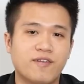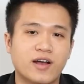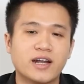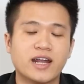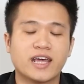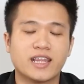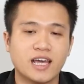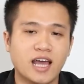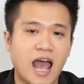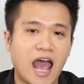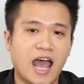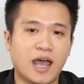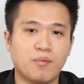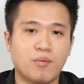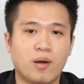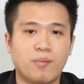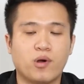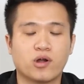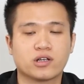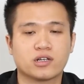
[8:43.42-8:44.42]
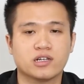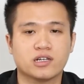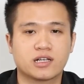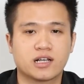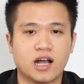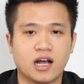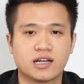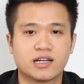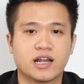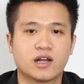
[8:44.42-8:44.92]
cái vấn đề thứ hai mà mọi người
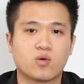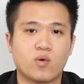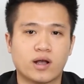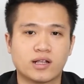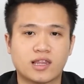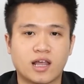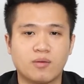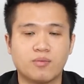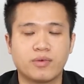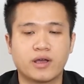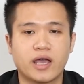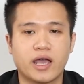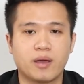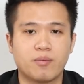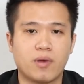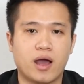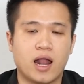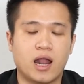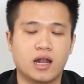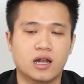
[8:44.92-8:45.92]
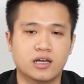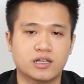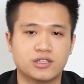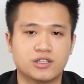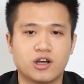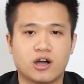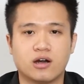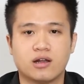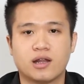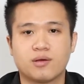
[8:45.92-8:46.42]
cần nên quan tâm khi mà lựa
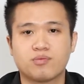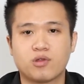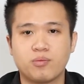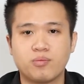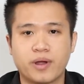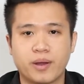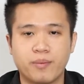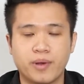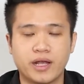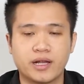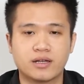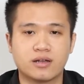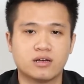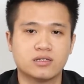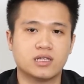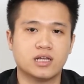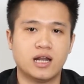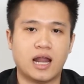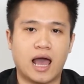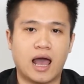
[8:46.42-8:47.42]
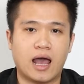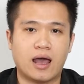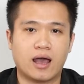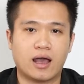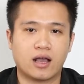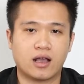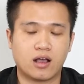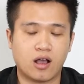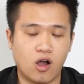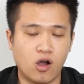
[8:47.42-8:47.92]
chọn laptop gaming đó chính là
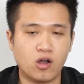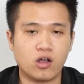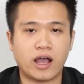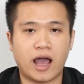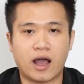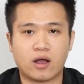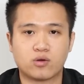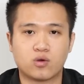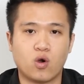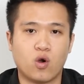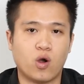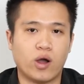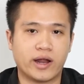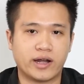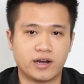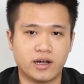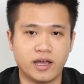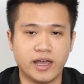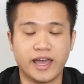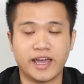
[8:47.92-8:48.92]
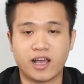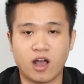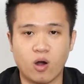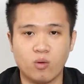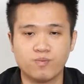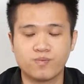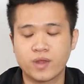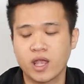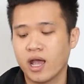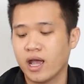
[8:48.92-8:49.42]
có card đồ họa rời hay
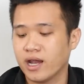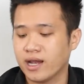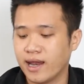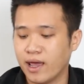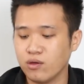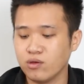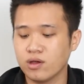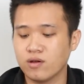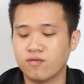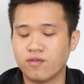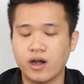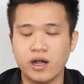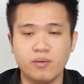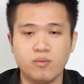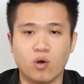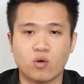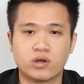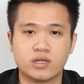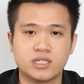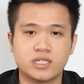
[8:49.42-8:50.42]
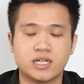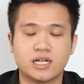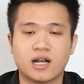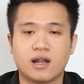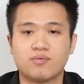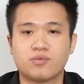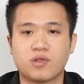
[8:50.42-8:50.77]
không nếu như với một cái chiếc